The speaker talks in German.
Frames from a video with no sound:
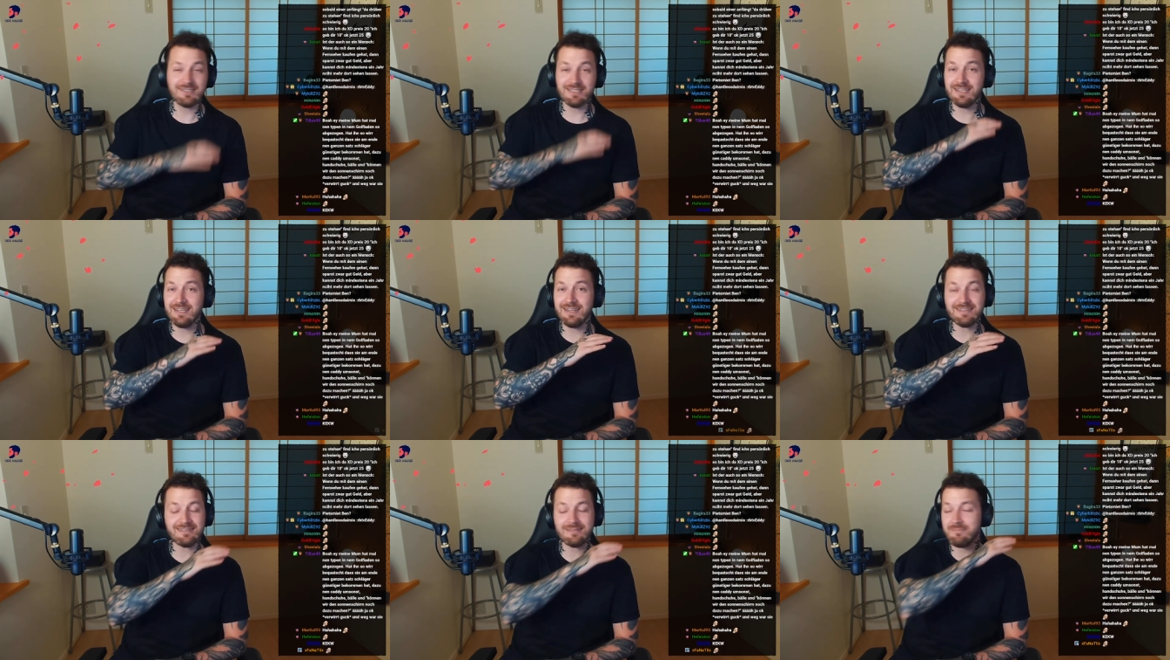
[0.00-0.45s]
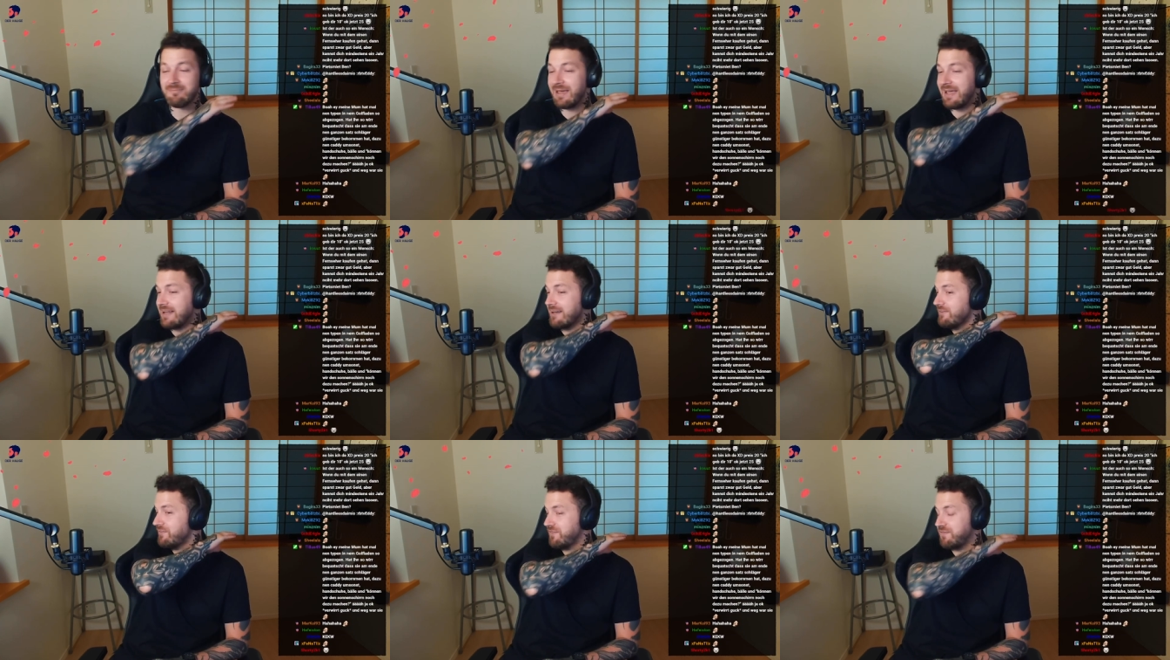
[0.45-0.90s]
Und die nächste
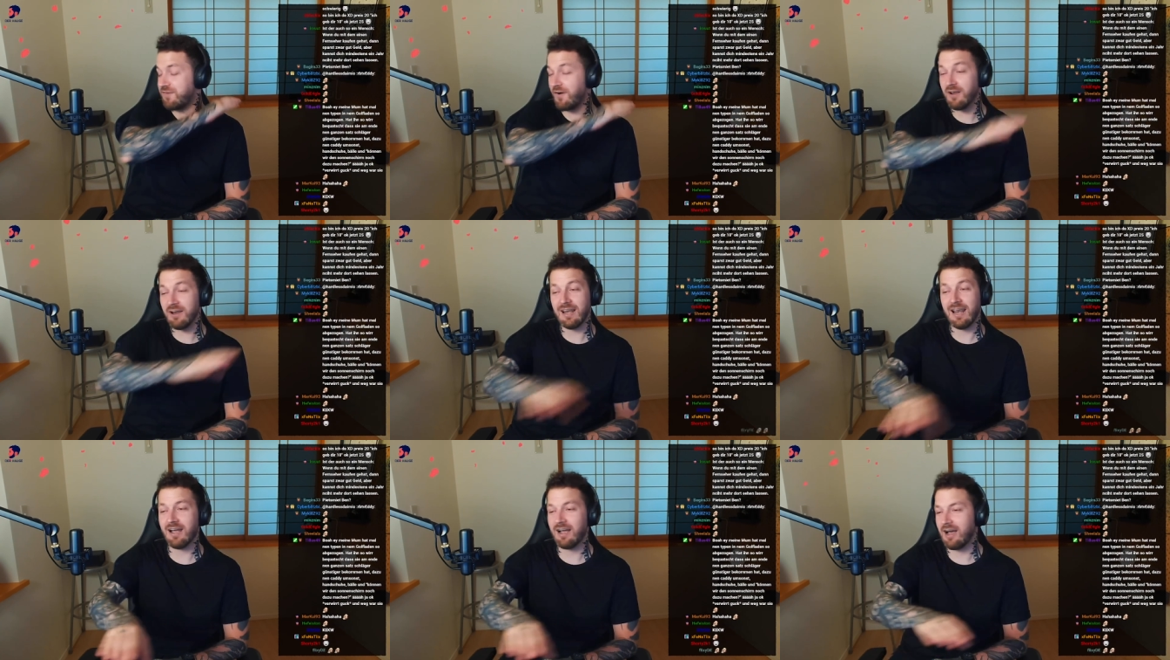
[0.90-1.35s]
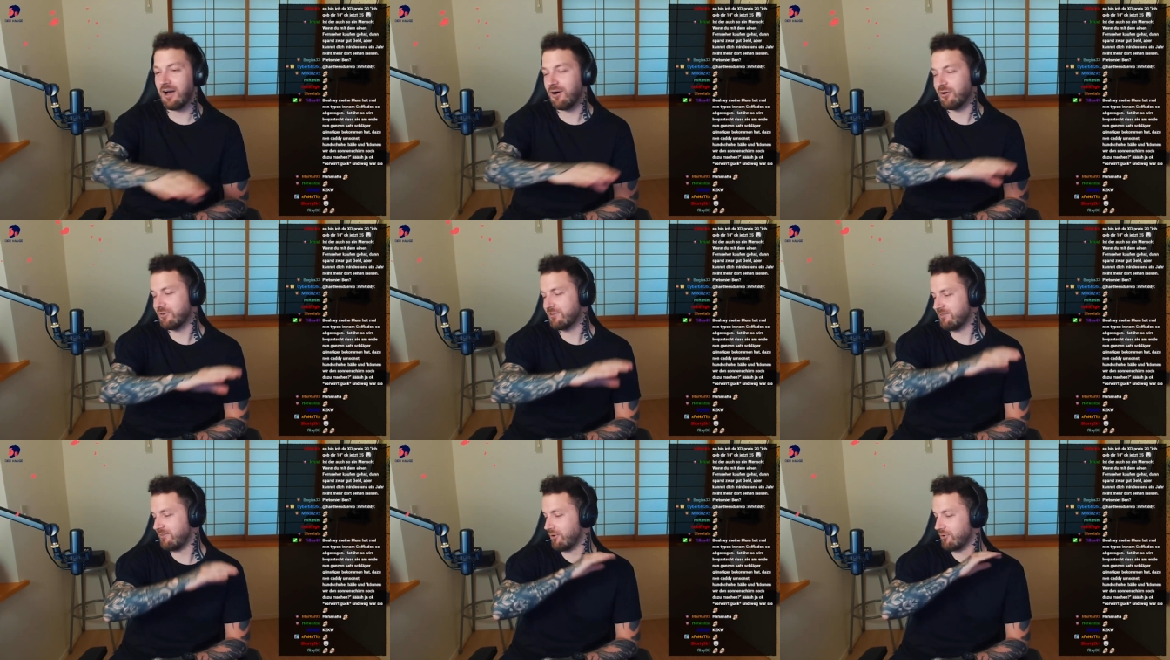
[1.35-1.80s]
Mail voll
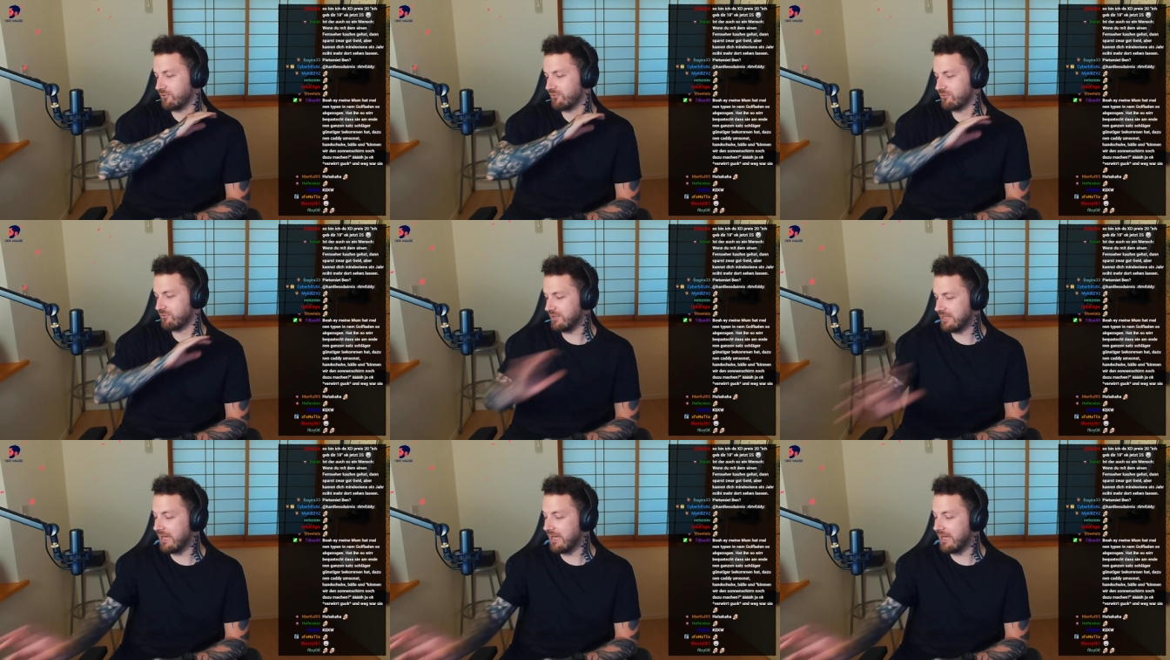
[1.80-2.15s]
langer Austausch.